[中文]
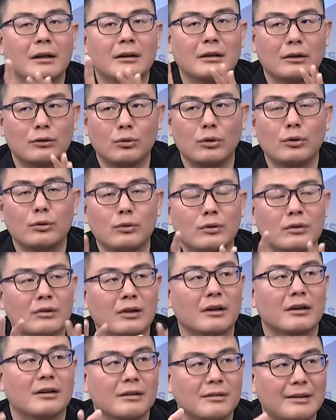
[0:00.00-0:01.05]
那对于
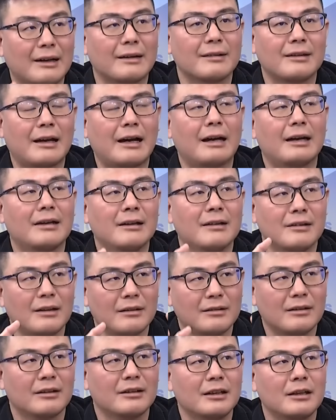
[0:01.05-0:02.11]
整个张家在
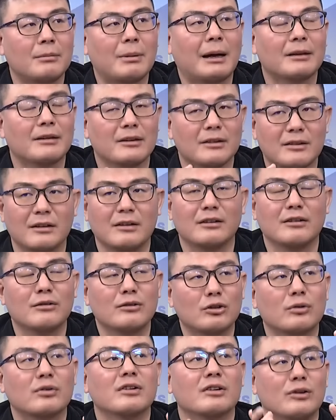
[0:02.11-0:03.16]
这个地盘的经营
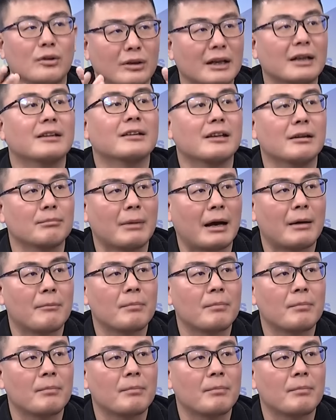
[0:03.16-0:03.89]
就是一种肯定嘛。